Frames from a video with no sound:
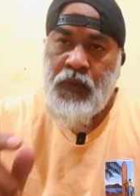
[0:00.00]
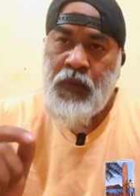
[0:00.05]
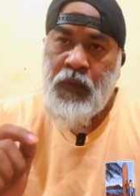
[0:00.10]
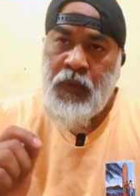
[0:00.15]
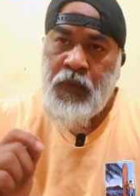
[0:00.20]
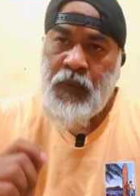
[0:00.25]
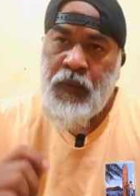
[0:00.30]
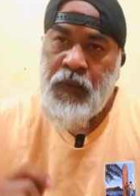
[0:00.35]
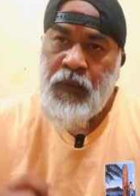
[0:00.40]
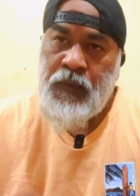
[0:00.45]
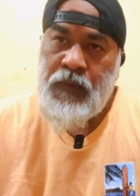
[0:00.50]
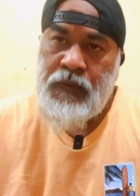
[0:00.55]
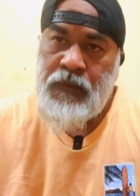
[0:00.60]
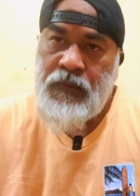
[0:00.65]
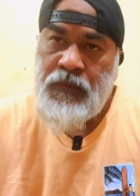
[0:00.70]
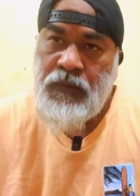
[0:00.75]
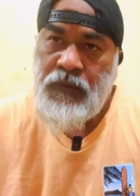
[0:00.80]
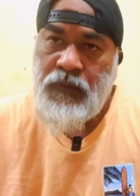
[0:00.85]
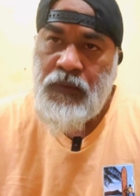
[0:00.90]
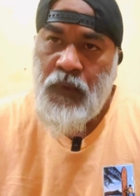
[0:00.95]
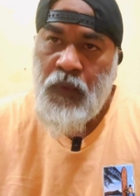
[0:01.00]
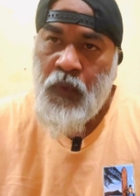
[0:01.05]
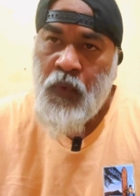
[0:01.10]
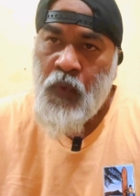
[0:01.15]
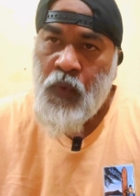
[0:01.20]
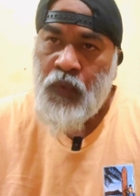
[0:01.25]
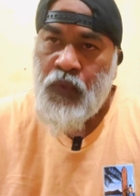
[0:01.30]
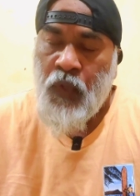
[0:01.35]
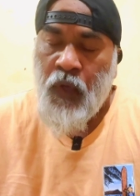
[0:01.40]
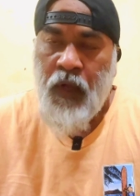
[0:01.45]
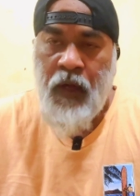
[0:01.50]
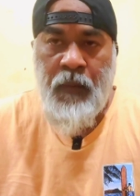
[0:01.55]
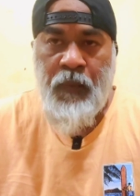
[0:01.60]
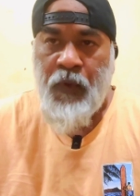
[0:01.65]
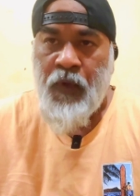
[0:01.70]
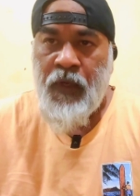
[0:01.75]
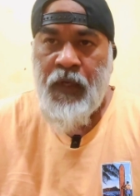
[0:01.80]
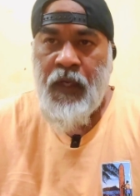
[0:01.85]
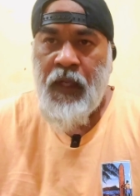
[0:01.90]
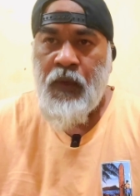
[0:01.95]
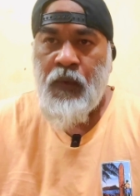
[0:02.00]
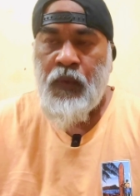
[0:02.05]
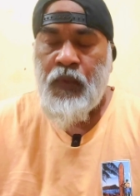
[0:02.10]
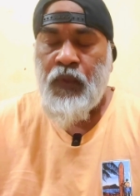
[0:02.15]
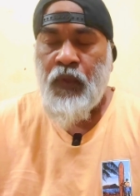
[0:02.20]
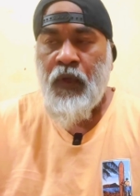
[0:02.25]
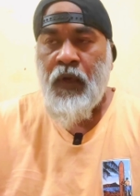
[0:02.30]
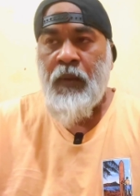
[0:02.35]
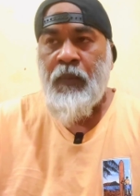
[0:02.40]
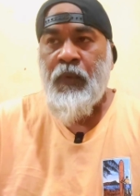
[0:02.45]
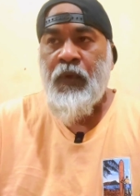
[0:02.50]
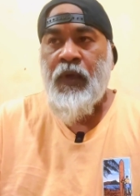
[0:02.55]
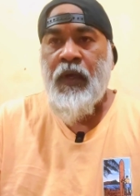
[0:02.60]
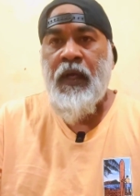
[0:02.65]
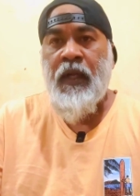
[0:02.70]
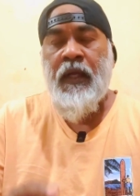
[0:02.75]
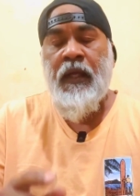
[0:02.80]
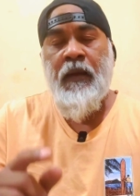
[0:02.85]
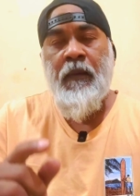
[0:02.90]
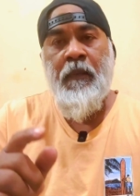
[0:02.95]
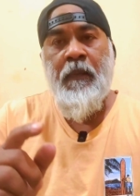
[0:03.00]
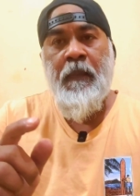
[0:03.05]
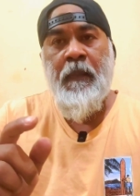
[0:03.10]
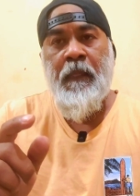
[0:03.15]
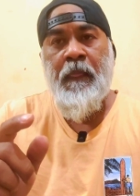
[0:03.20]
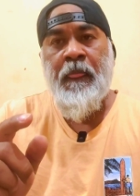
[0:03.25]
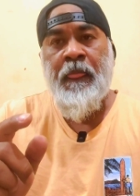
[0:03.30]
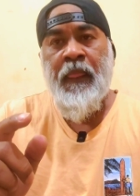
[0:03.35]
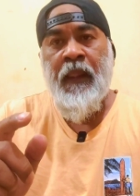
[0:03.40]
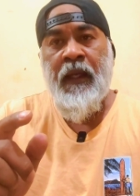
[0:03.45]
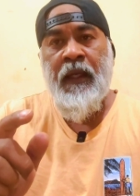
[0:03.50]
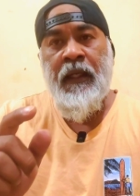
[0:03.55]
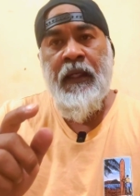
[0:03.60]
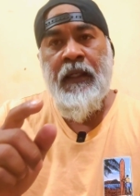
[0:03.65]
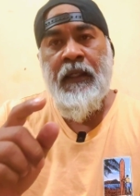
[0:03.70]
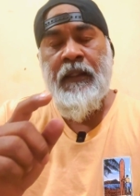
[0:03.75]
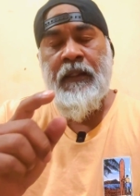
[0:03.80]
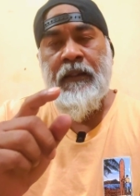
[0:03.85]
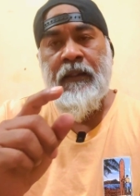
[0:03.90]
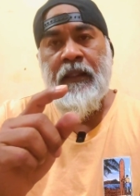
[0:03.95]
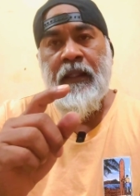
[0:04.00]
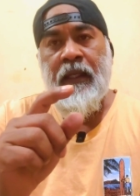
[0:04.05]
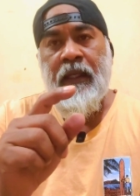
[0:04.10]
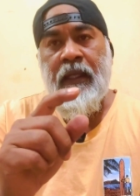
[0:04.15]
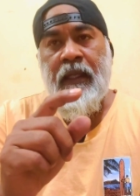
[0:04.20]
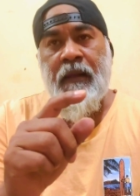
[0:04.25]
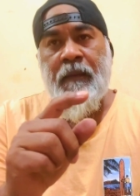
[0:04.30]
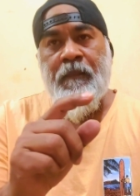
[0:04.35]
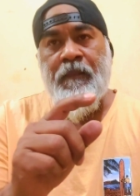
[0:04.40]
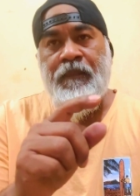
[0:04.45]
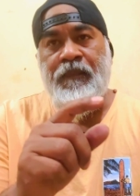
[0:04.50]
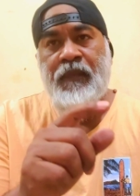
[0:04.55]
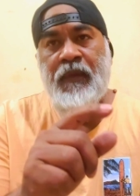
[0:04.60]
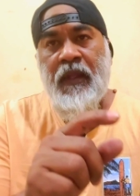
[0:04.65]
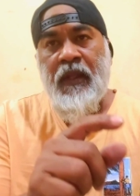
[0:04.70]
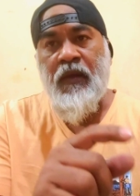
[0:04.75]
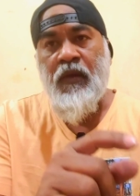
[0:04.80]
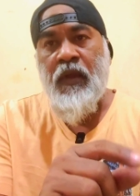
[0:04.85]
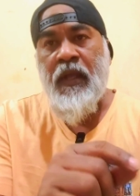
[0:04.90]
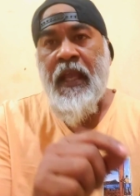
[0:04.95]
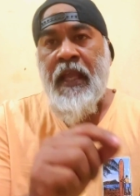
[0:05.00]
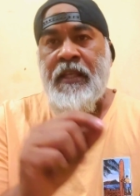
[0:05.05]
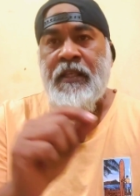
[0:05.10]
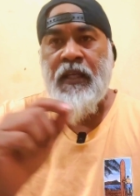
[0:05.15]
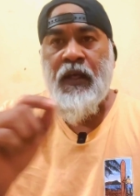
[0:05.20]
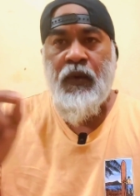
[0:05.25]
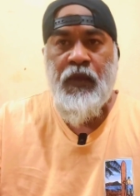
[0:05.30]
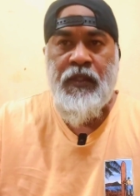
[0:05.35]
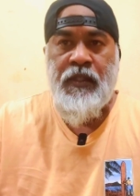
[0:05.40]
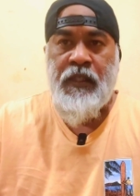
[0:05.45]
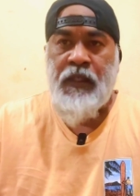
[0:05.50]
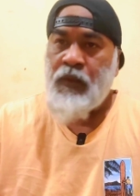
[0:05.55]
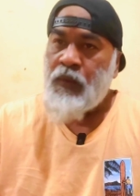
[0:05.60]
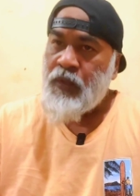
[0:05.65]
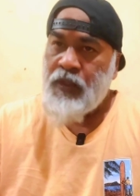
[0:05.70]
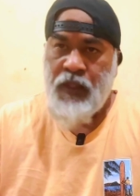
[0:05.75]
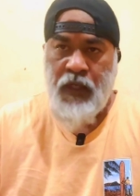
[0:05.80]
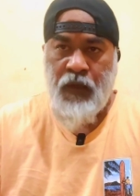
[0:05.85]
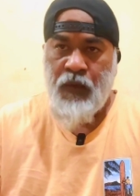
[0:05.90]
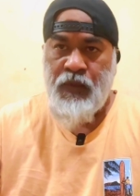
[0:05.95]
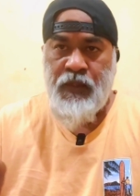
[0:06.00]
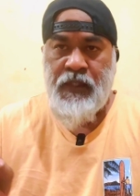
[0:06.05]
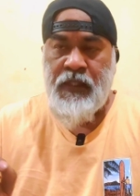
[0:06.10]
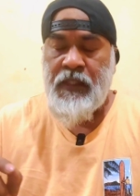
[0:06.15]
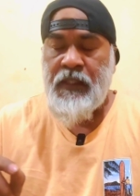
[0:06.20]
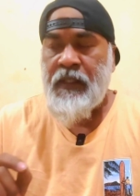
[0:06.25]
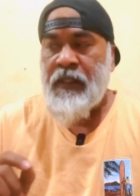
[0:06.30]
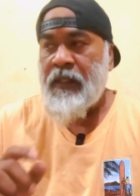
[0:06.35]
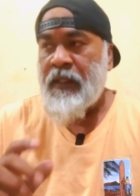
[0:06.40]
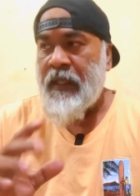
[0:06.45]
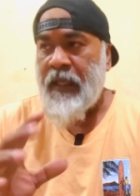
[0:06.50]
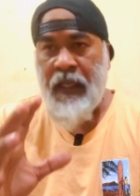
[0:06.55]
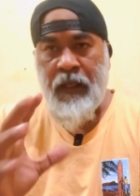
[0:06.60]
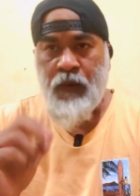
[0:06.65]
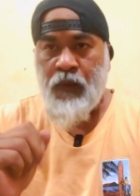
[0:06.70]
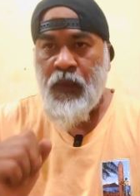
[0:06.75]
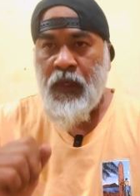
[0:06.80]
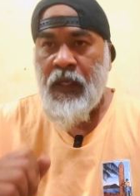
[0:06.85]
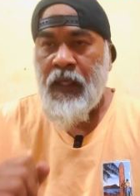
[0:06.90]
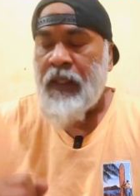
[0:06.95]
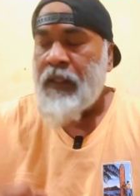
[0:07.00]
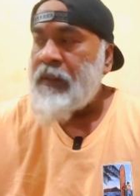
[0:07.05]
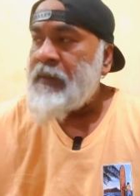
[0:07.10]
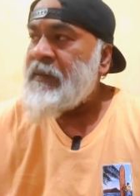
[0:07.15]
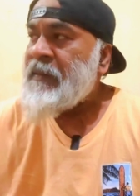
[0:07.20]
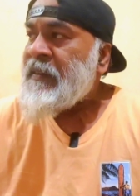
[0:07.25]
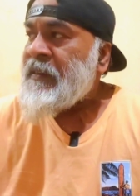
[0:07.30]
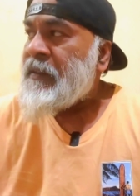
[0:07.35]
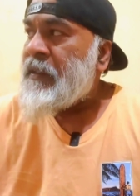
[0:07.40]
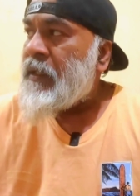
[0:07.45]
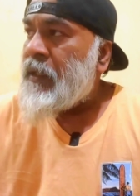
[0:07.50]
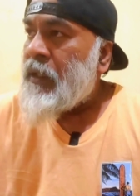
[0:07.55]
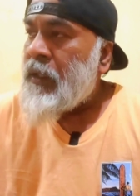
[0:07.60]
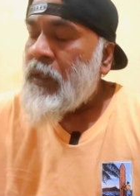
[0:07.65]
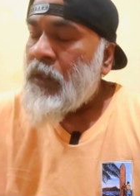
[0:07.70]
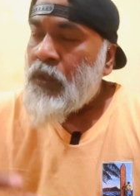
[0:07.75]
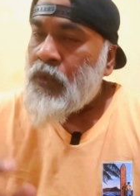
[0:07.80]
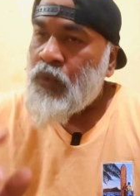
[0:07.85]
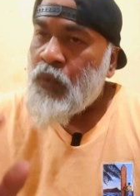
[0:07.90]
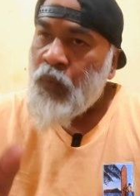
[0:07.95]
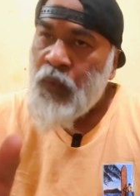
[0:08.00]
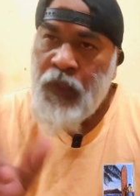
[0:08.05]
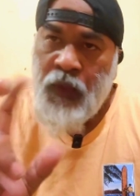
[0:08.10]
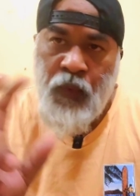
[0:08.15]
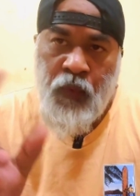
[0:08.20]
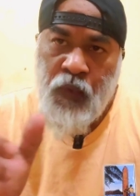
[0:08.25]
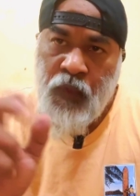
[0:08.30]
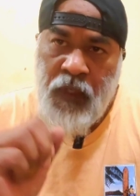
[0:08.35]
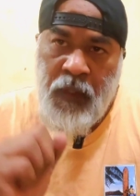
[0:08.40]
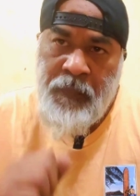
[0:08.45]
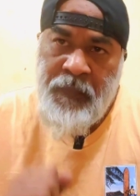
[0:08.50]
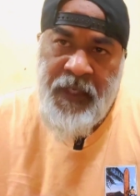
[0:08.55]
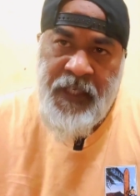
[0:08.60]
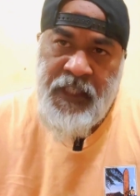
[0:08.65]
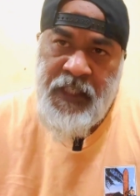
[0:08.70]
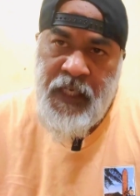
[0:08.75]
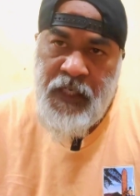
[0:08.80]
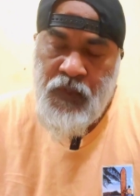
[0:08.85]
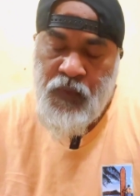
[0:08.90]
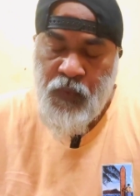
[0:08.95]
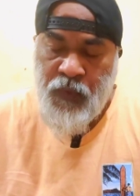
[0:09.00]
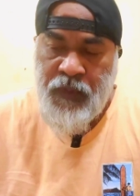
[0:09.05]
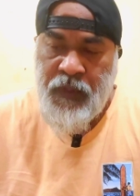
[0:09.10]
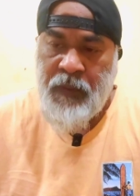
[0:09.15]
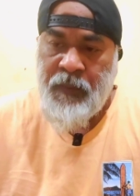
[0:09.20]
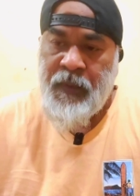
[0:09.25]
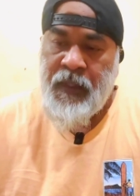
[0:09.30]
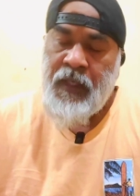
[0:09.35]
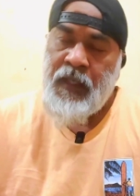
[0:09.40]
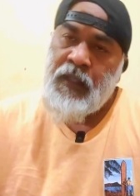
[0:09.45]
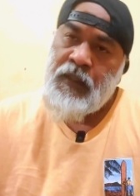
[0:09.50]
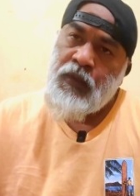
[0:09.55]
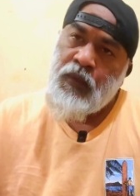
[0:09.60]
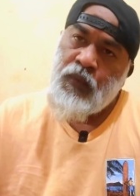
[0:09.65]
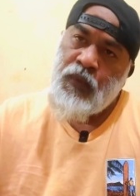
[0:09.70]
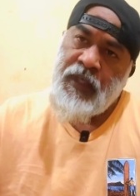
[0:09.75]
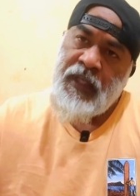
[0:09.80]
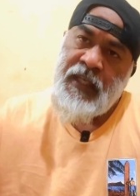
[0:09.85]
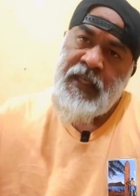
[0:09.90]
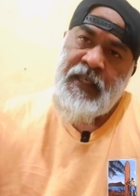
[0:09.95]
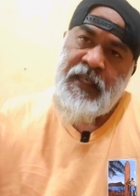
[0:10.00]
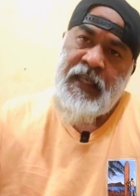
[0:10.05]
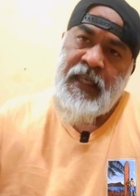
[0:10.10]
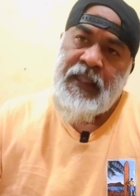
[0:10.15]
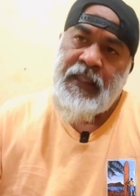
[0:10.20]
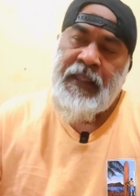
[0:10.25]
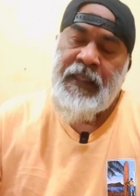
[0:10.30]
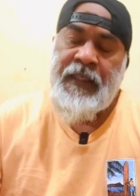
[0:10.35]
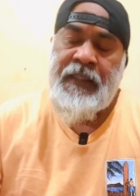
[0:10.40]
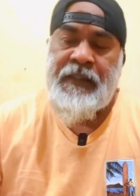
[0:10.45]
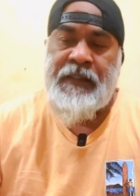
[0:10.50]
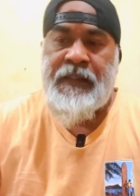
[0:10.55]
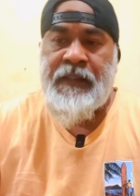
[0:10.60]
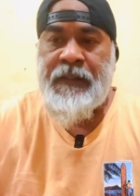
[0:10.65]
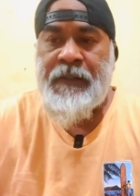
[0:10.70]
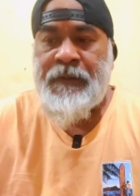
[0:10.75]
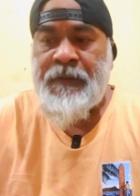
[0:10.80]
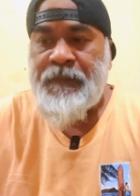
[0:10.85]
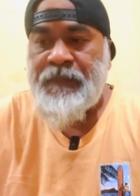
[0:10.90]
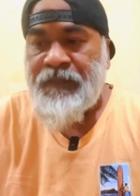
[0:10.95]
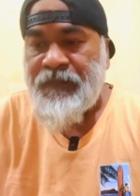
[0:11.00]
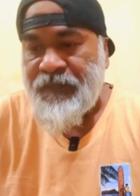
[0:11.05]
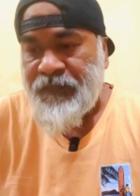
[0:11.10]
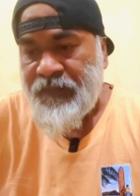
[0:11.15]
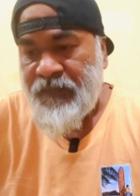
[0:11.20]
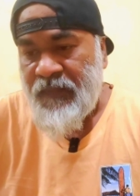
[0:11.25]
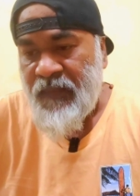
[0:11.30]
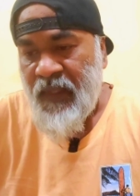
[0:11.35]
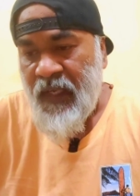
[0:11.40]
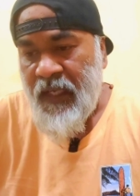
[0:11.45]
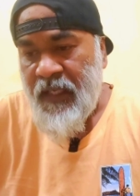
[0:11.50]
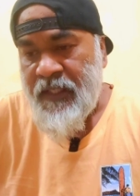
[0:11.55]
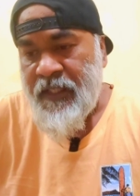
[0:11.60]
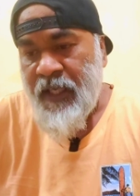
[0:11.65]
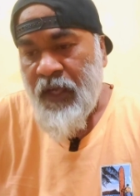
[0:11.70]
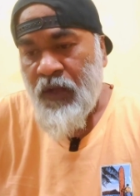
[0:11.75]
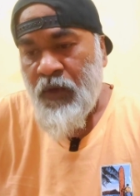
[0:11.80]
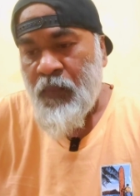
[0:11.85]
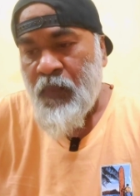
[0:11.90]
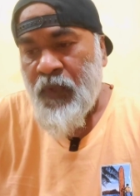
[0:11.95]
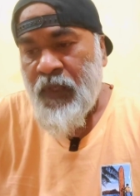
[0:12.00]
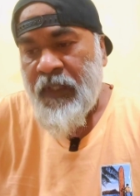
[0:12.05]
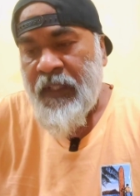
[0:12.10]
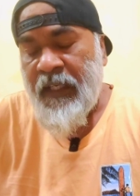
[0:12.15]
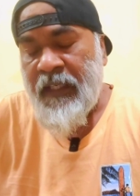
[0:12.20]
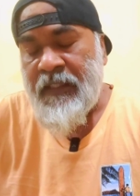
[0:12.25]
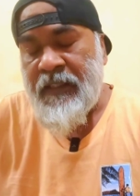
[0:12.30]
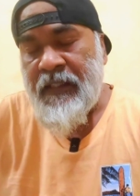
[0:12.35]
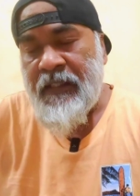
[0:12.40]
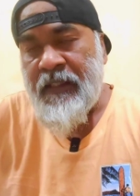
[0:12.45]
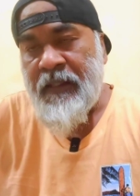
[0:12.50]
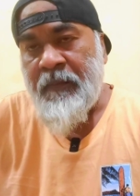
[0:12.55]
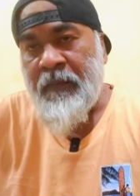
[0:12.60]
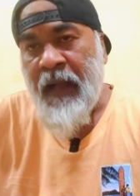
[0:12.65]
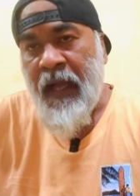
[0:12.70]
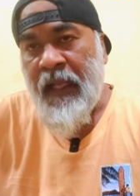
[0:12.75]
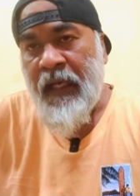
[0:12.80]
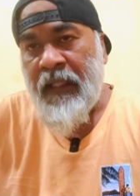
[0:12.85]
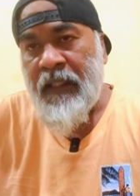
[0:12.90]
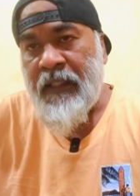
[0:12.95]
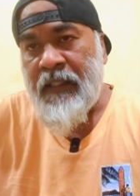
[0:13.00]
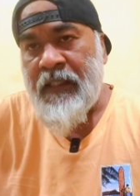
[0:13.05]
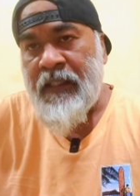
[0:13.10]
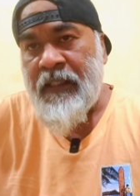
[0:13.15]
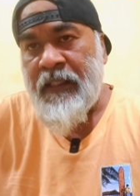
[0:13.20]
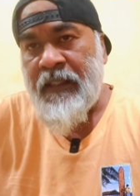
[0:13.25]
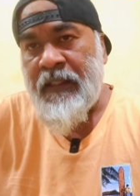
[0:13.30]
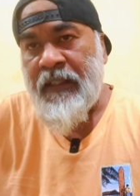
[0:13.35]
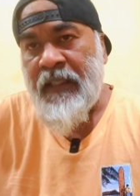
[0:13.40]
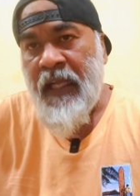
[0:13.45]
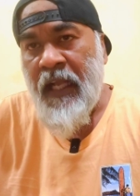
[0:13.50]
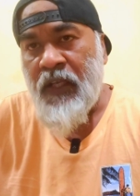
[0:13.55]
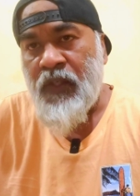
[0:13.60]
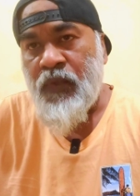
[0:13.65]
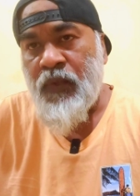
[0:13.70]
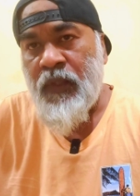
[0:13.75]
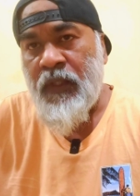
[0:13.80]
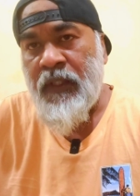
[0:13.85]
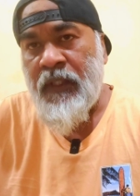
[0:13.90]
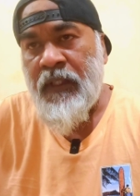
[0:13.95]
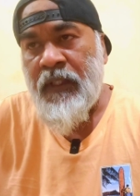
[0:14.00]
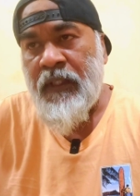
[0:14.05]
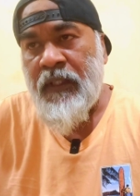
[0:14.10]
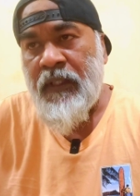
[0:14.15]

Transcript: তো রোগ ধরা পড়ে না রোগ ধরা পড়ে না হ্যাঁ এইটা হইছে ওইটা হইছে এগুলা তো উনি কোনোটা বিশ্বাস করতে পারে না তো উনি ইন্ডিয়াতে গেছে যাওয়ার পরে দেখছে যে বাংলাদেশে আসলে